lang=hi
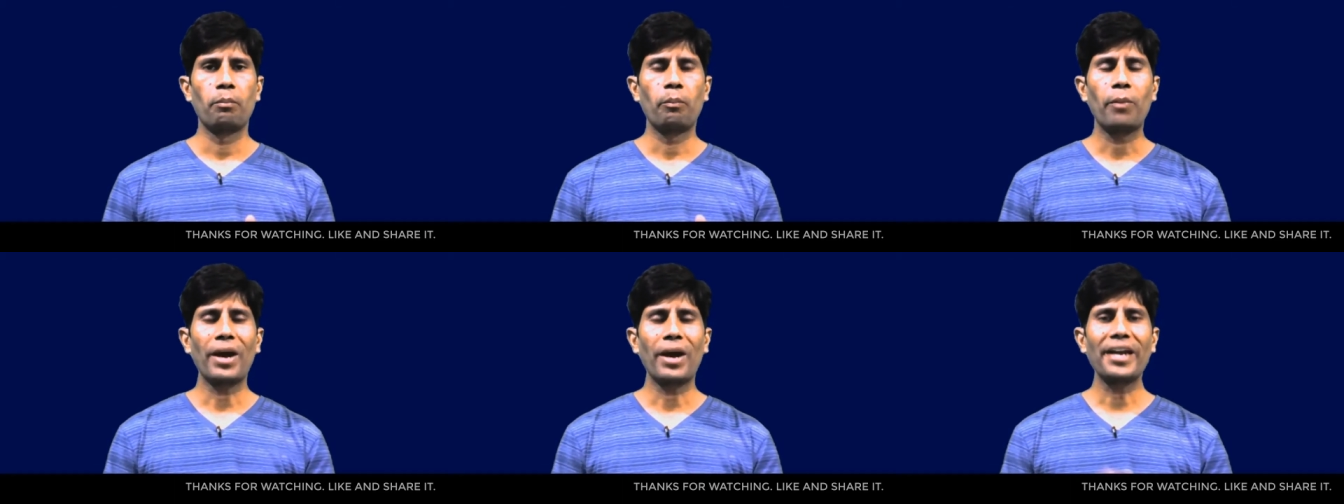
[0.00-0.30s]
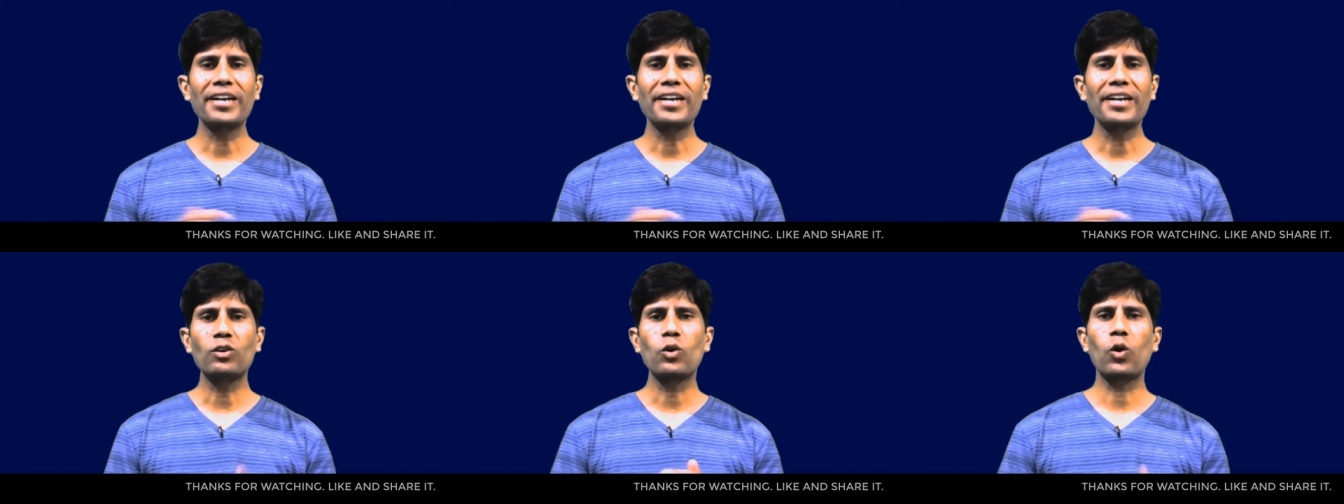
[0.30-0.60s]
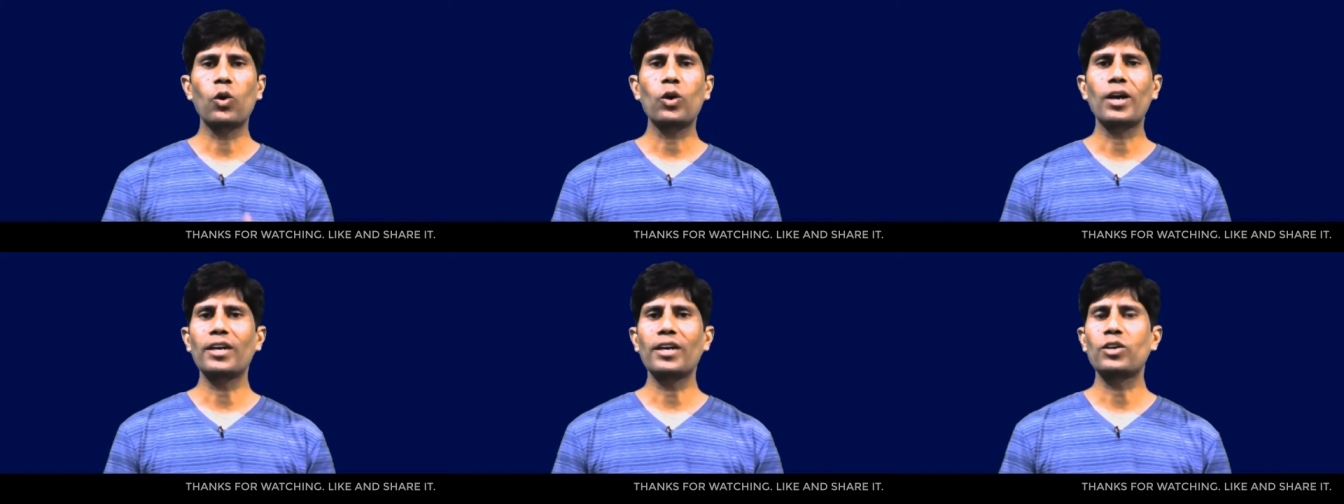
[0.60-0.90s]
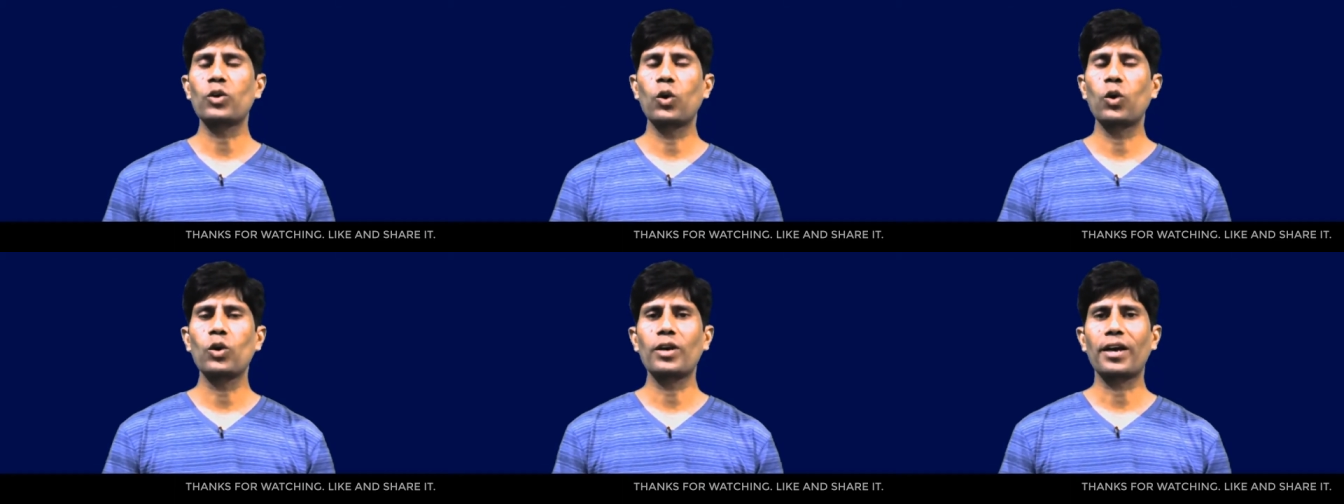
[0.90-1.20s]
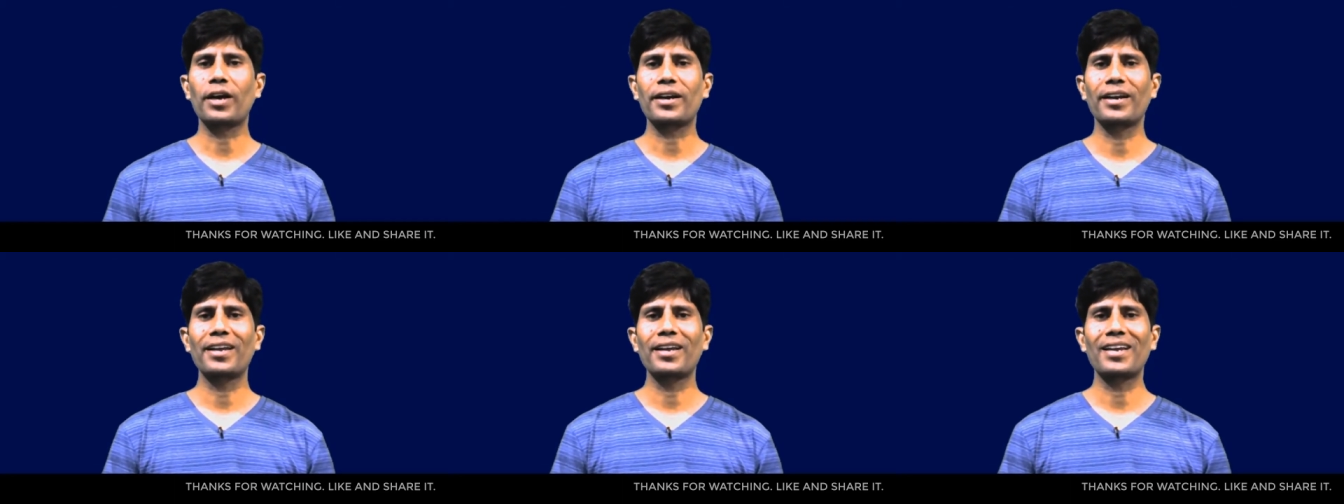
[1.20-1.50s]
माइंड को कंट्रोल
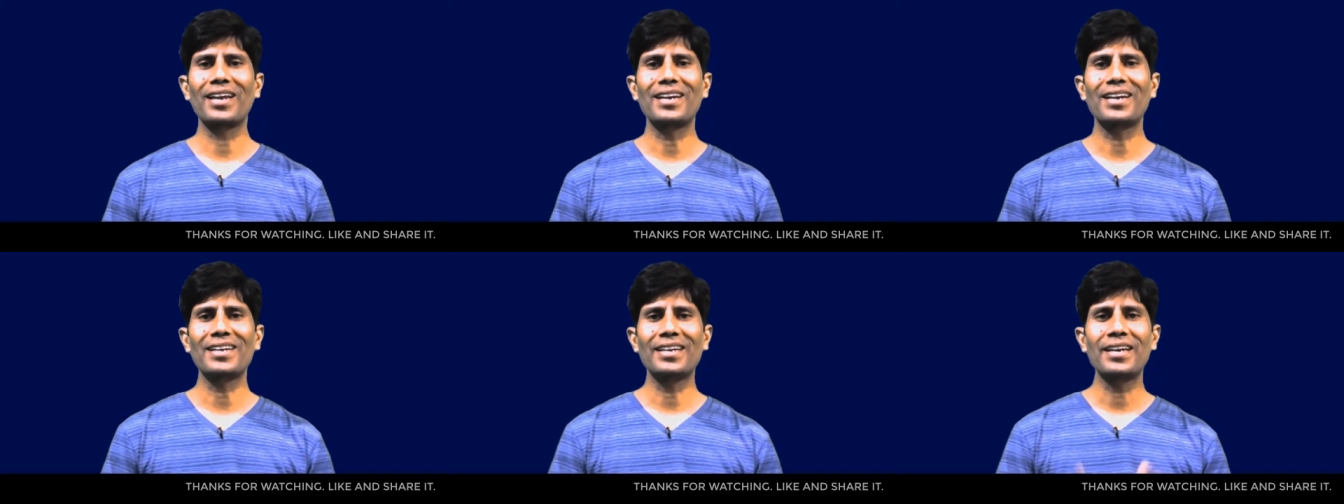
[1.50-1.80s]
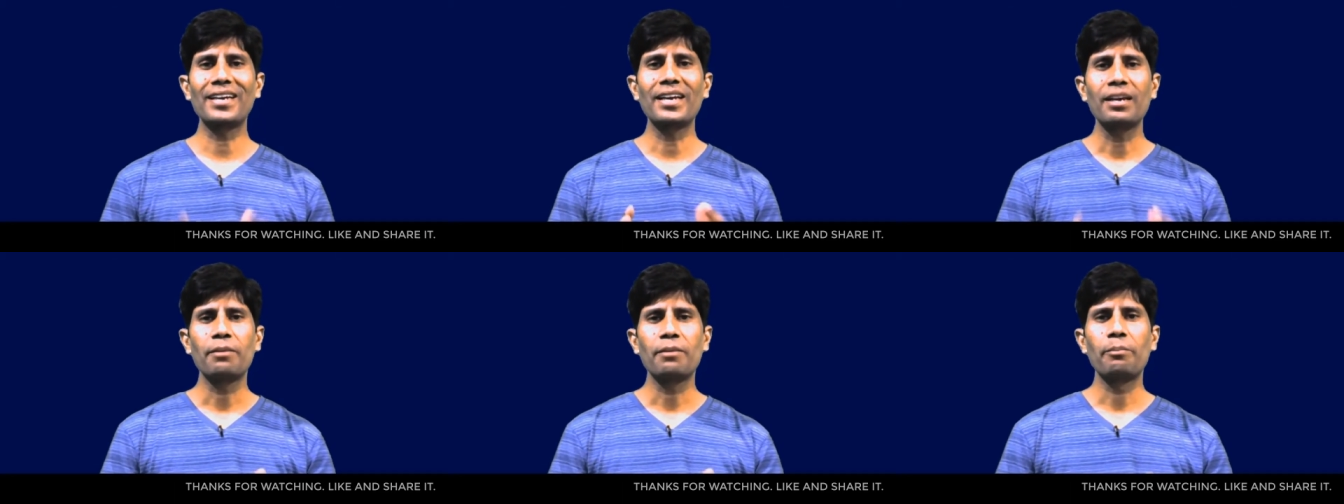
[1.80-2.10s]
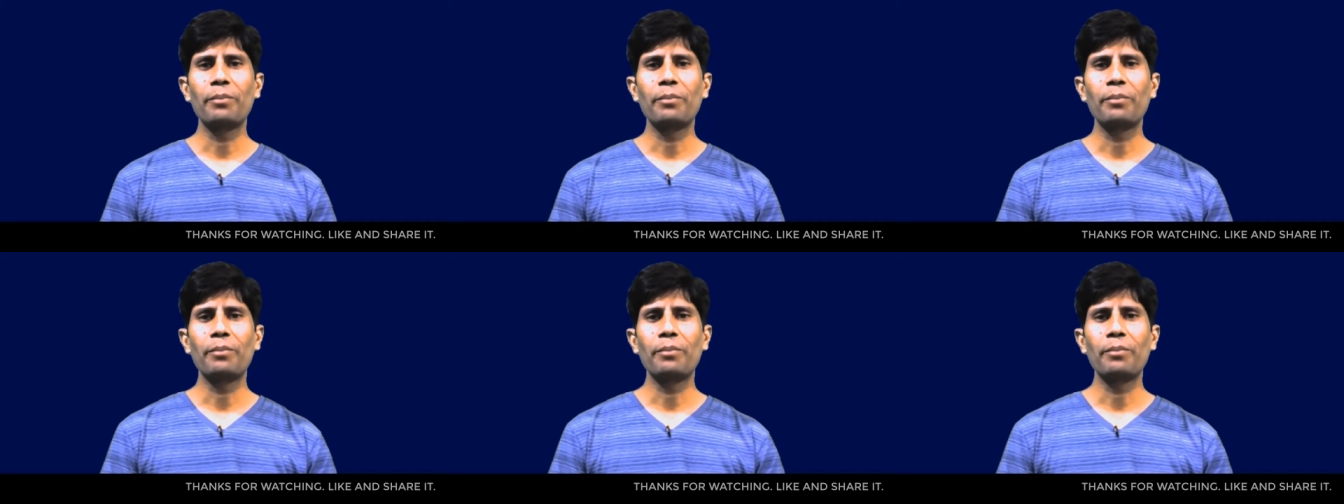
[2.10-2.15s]
करने के लिए